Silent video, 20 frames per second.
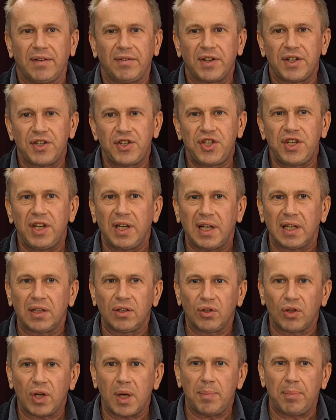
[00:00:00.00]
врачи,
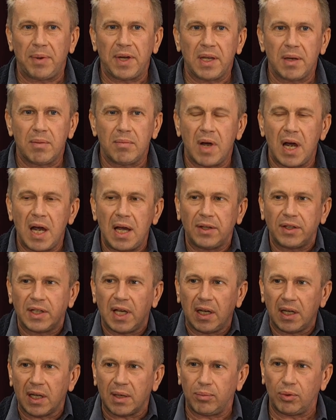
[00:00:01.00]
которые понимают,
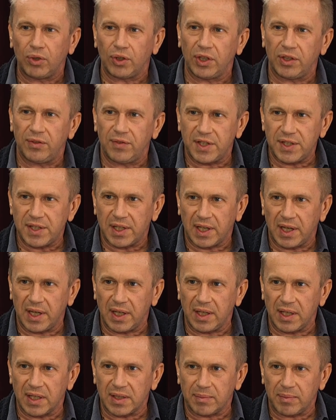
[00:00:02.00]
как работает весь
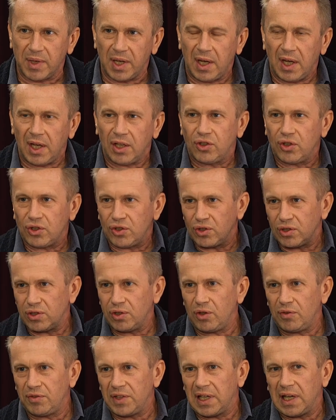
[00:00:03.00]
организм. Угу. То есть,
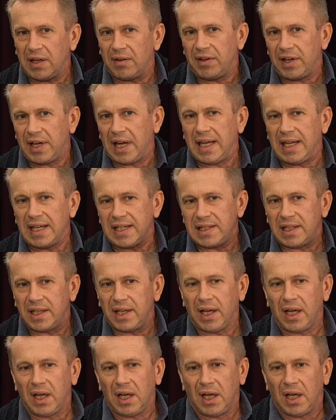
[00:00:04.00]
условно говоря,
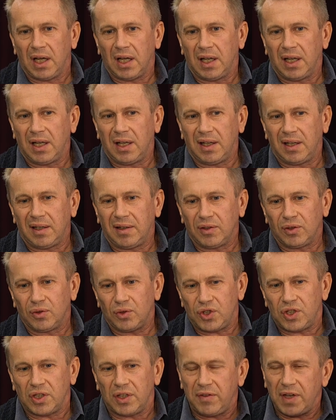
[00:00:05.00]
если э, у
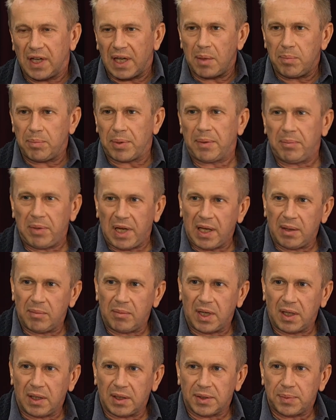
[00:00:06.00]
человека
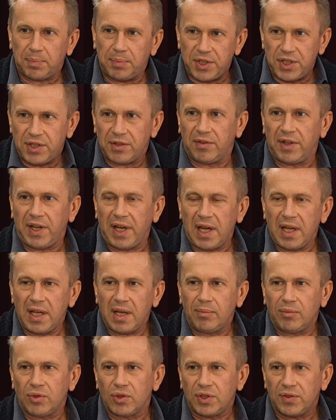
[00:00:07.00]
проблема с
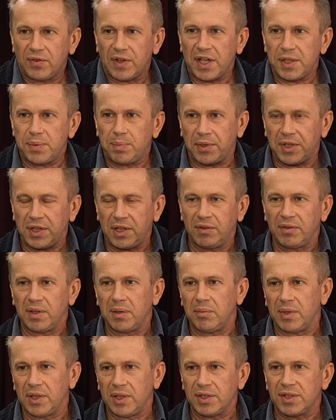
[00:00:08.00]
пищеварением, то есть врач спортивной
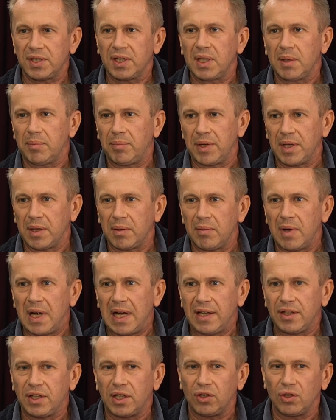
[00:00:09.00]
медицины
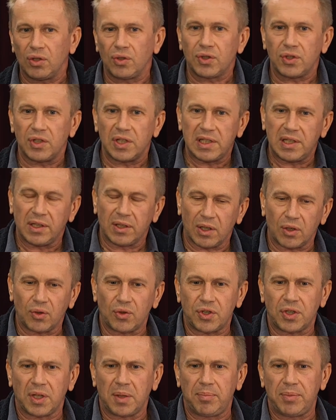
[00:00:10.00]
понимает о том, что если
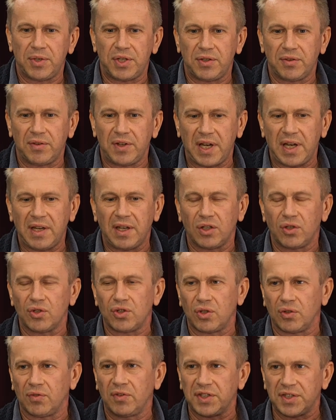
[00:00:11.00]
нарушено пищеварение, то
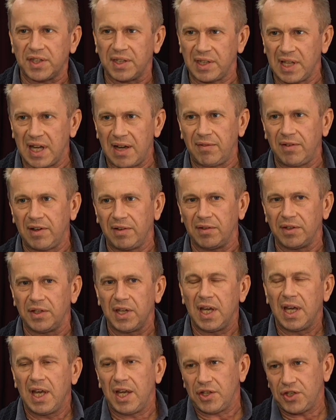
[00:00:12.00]
есть он восстанавливает
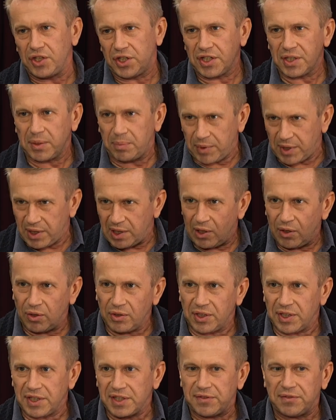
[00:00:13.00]
через
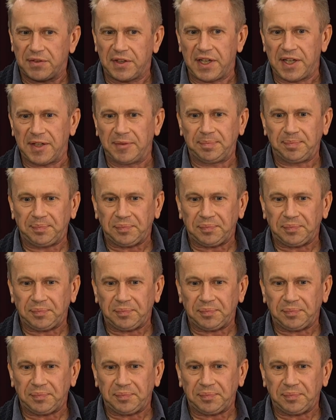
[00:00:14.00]
определенные свои